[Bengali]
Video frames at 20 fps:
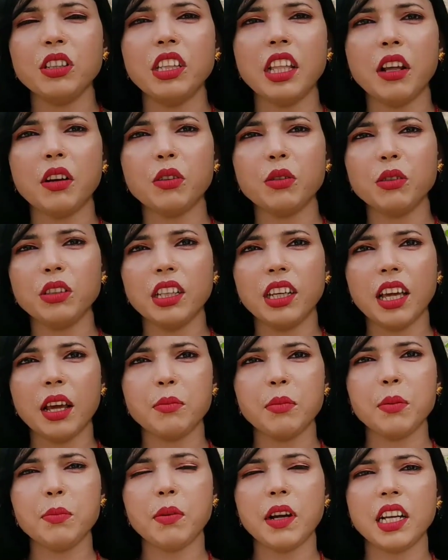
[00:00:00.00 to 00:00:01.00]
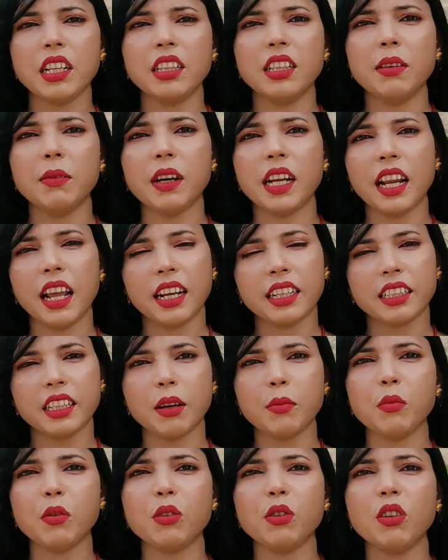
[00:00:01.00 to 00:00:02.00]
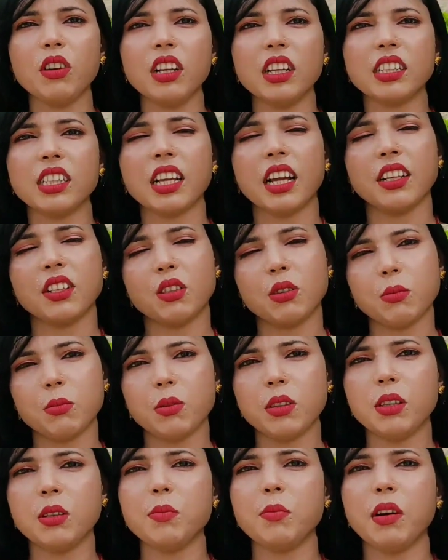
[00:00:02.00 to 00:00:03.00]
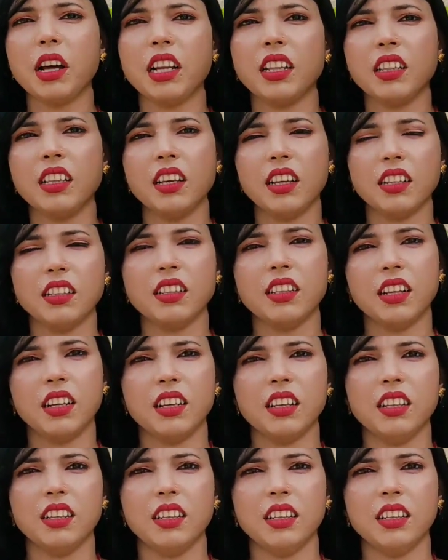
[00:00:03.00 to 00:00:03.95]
তেরো নদী কেমনি পাড়ি দেবে আর একটা মন হলে সাত পাড়ি দিয়ে যায়